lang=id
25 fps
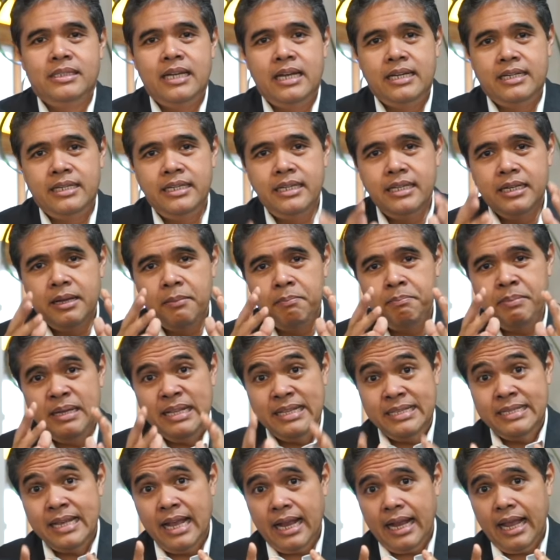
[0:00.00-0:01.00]
Jadi
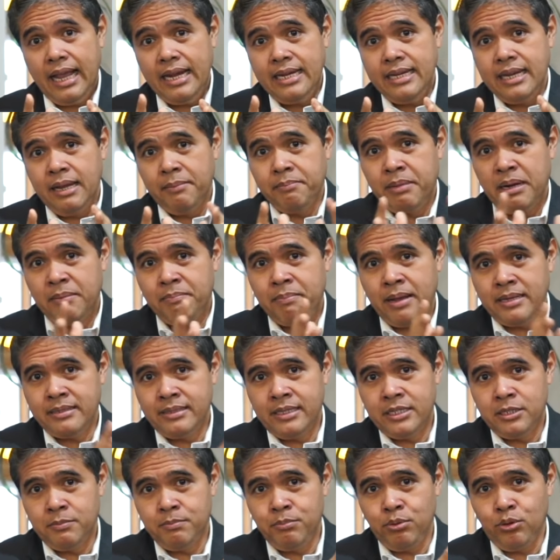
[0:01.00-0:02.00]
kebijakan yang
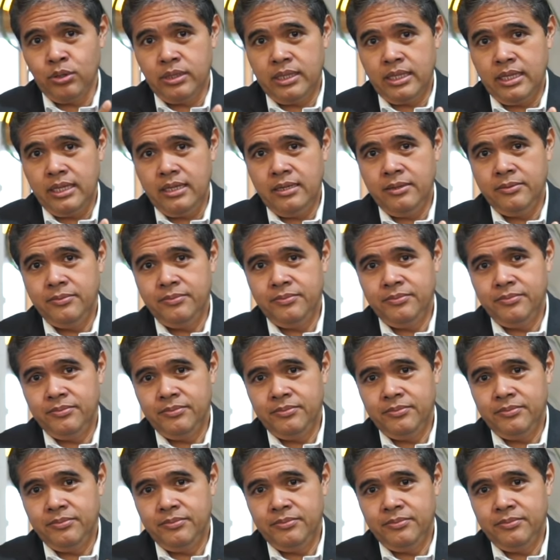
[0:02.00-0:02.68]
berbasis bukti,